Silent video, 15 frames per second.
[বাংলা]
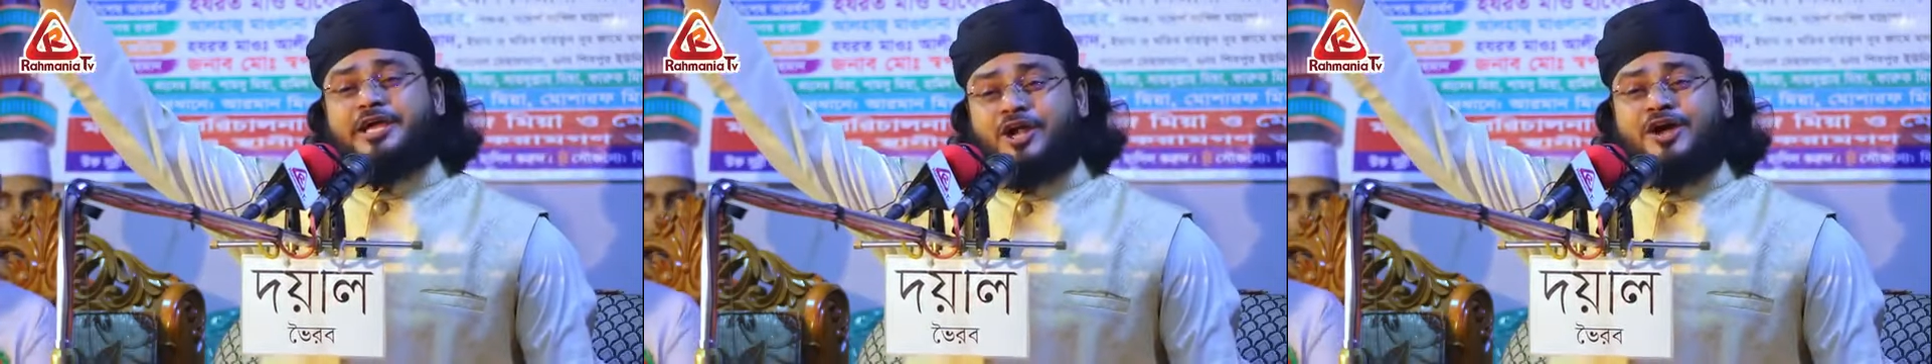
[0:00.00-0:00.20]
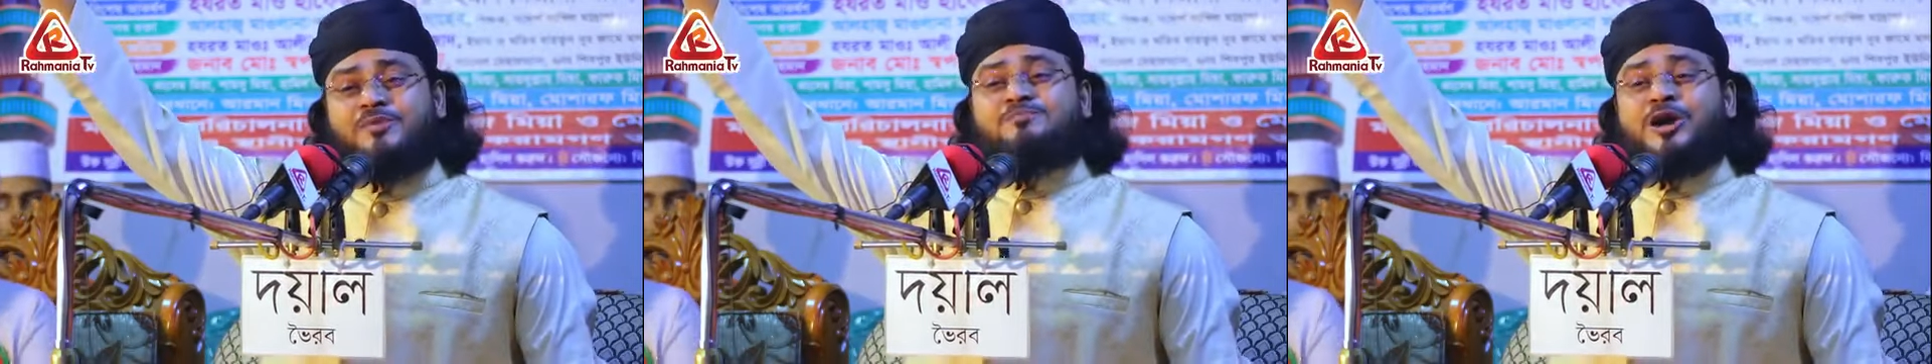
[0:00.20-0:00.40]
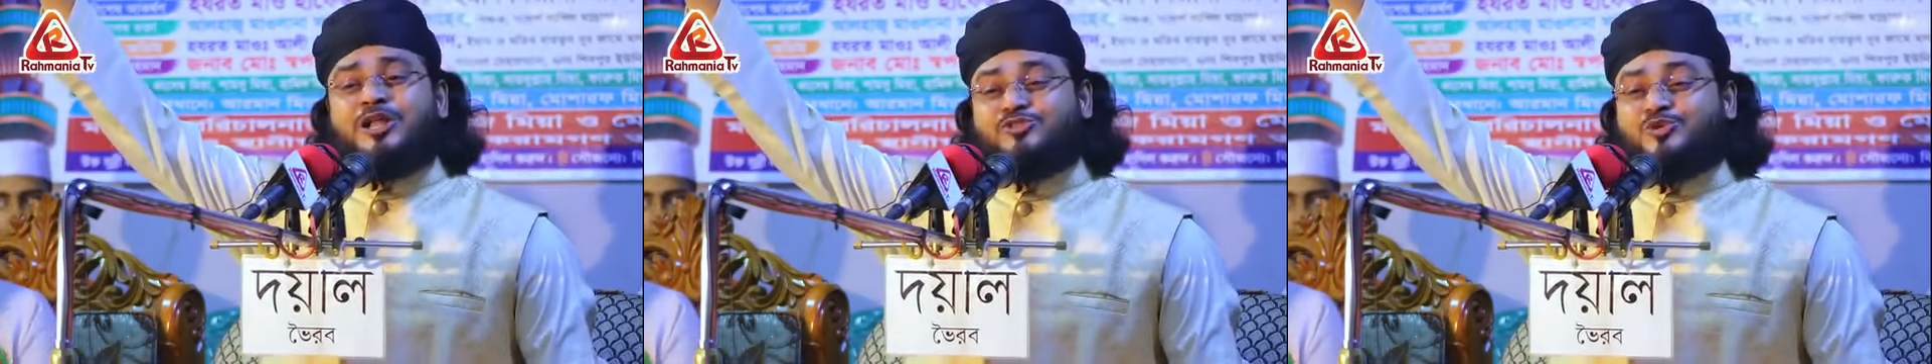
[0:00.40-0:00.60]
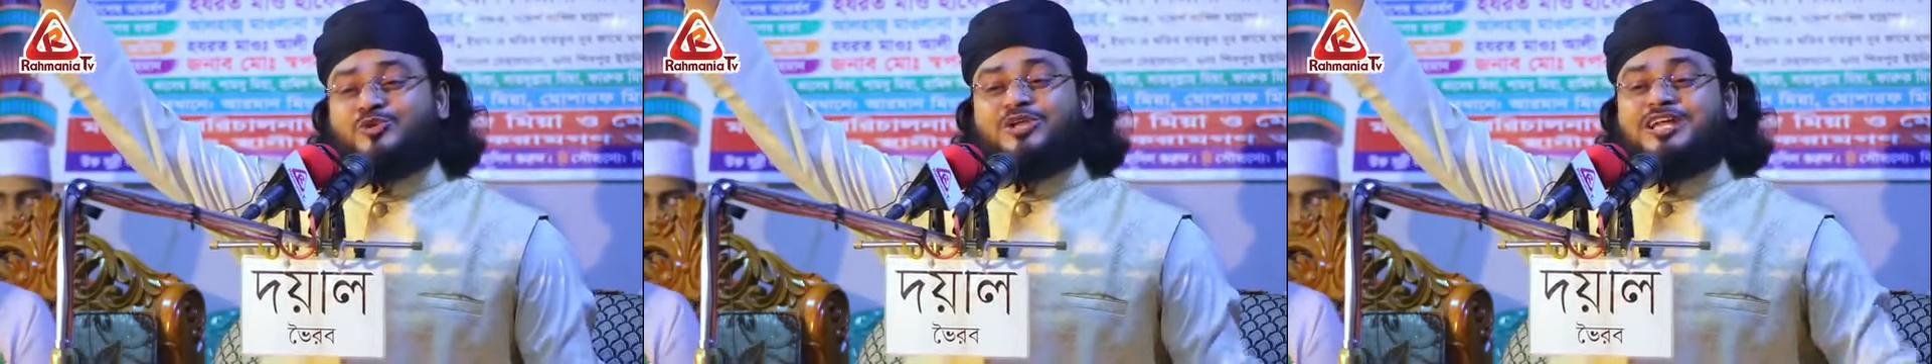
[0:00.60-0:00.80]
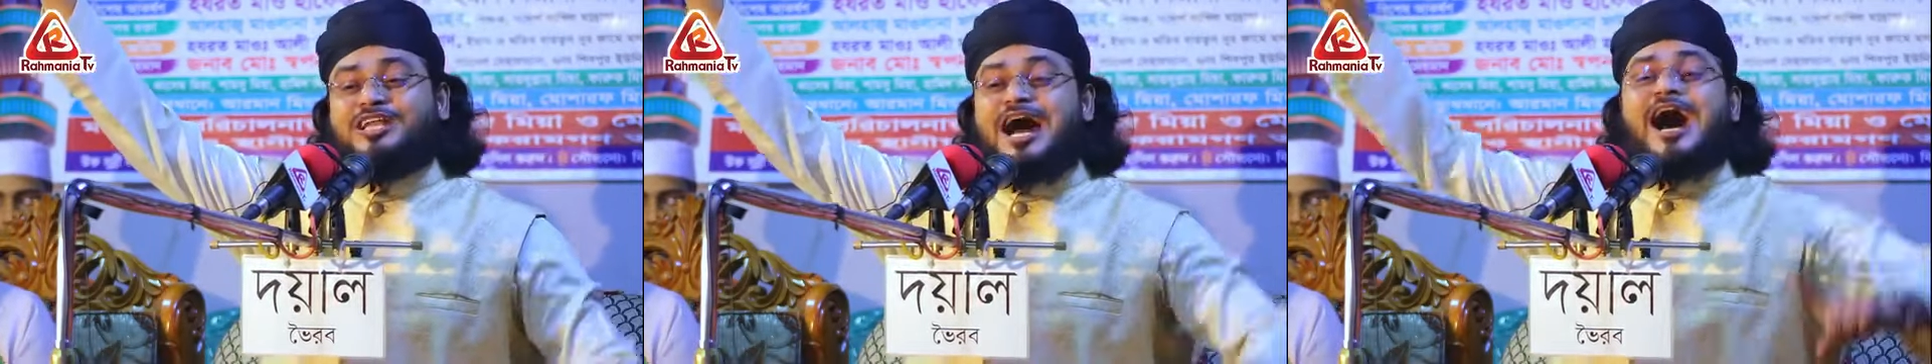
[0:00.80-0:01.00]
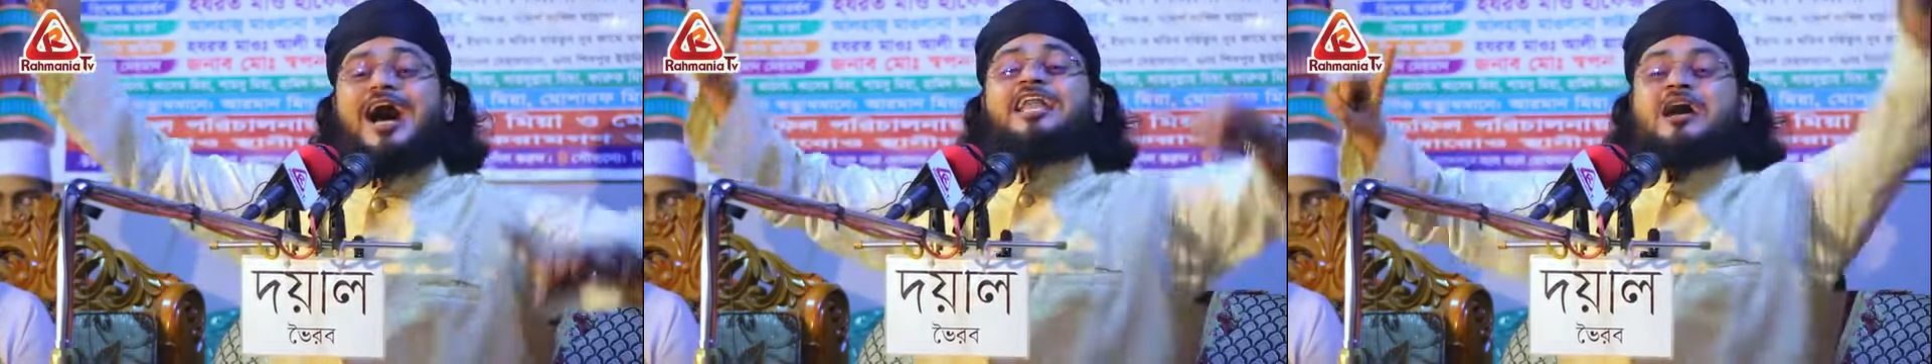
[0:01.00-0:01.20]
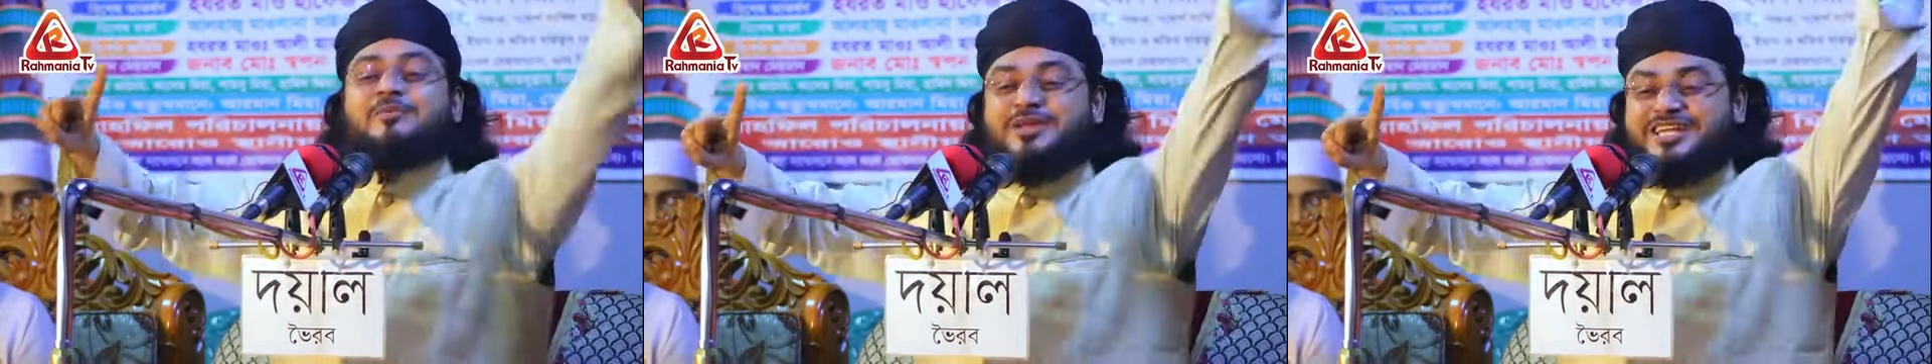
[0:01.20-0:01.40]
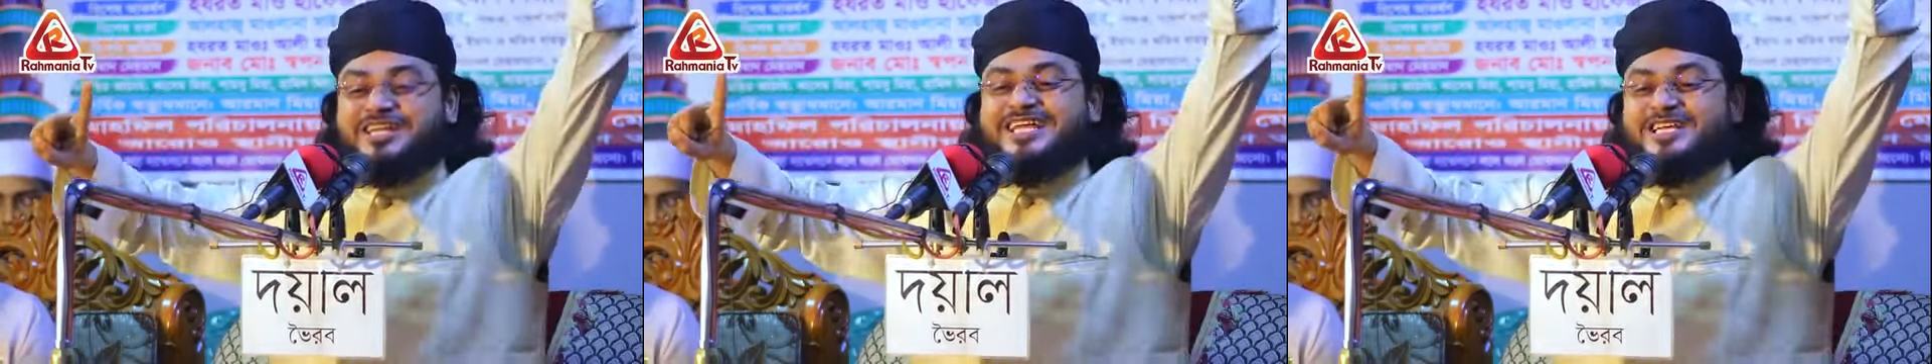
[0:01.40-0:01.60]
রহমতুল্লিল
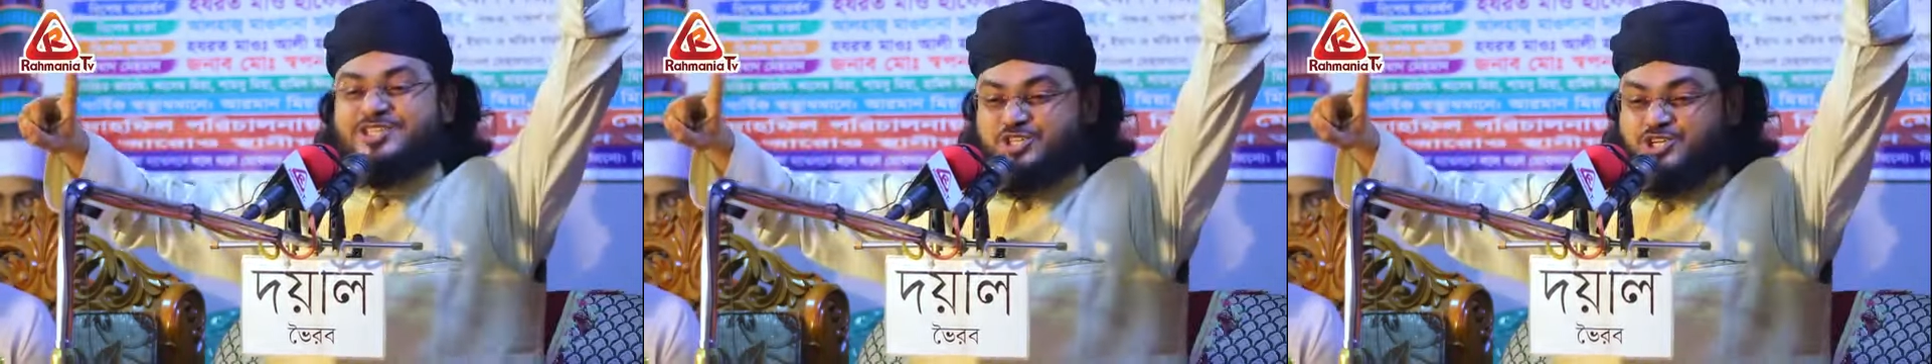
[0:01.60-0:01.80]
আলমিনকে